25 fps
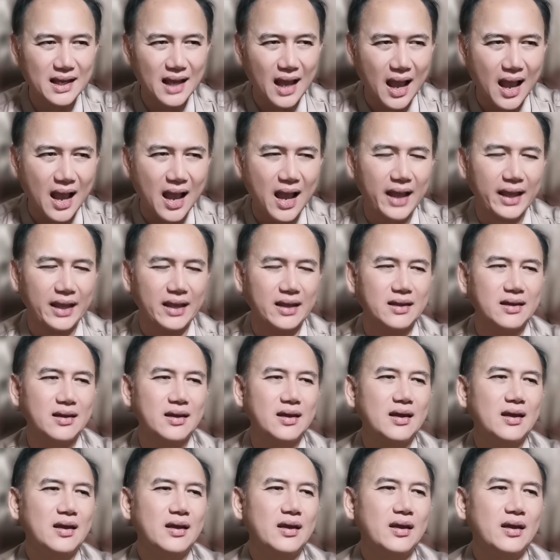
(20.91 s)
ง่า
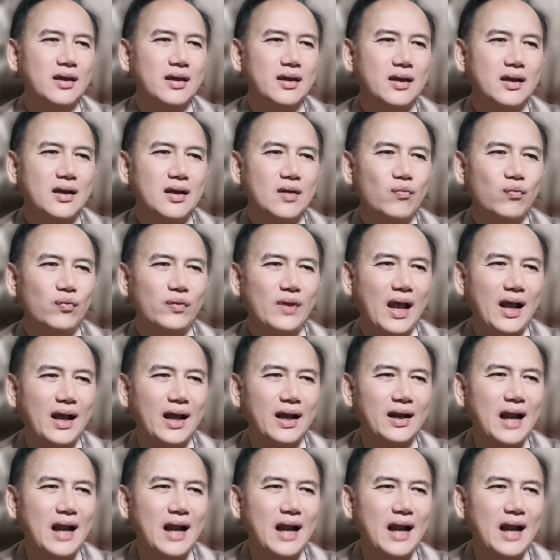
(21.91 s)
ยๆ นะ